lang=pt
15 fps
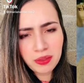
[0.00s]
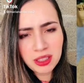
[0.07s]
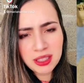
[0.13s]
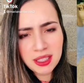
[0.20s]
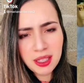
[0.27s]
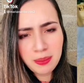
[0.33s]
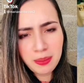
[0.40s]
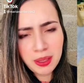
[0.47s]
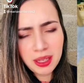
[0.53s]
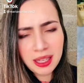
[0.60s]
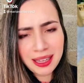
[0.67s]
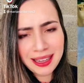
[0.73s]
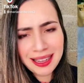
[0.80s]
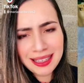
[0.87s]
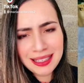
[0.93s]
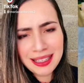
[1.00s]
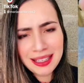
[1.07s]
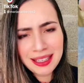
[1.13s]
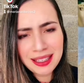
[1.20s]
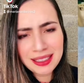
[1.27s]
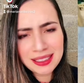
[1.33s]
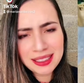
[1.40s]
você depilar a
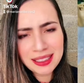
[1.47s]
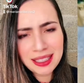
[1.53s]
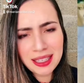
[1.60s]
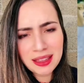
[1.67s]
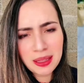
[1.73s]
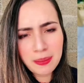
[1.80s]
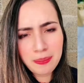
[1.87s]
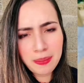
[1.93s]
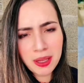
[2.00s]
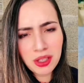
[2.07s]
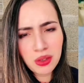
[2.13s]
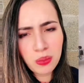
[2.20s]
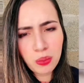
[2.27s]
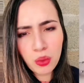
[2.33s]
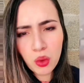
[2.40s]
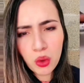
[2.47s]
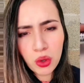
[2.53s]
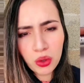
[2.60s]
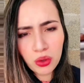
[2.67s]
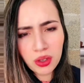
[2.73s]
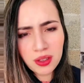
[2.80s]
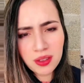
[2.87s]
galinha, etc. É pé de
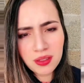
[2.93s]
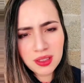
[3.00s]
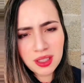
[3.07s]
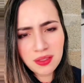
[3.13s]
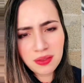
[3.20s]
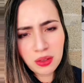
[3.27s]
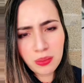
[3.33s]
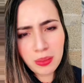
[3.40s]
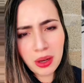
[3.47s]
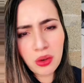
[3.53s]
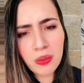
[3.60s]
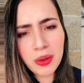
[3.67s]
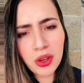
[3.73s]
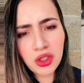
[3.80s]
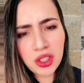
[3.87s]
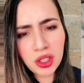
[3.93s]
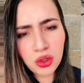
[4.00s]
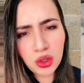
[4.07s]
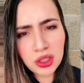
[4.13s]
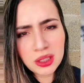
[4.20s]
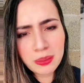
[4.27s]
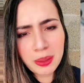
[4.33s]
porco que você for para comer, eu tiro
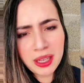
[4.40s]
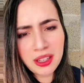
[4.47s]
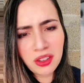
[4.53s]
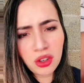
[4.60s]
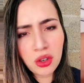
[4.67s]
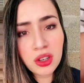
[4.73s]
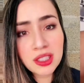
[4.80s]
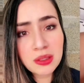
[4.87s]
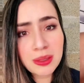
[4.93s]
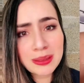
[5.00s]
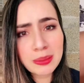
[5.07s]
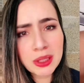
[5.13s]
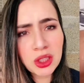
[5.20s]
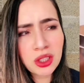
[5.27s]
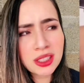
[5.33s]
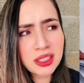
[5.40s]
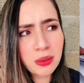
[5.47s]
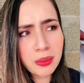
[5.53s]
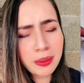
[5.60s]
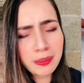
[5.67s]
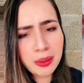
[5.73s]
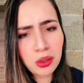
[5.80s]
todos os pelinhos. Eu conheço umas pessoas que são
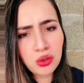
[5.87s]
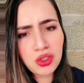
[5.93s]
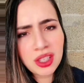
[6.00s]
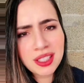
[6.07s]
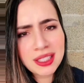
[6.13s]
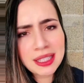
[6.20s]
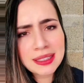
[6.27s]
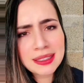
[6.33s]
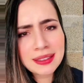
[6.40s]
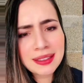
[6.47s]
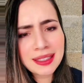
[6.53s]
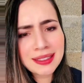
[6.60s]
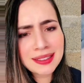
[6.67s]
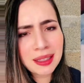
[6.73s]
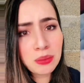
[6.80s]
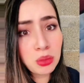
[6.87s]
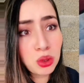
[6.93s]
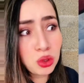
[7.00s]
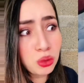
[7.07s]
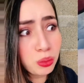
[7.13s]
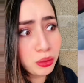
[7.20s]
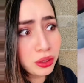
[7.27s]
meio peludinhas que se interessar
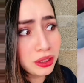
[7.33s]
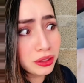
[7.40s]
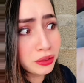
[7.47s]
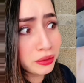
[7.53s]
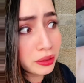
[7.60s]
muito por isso,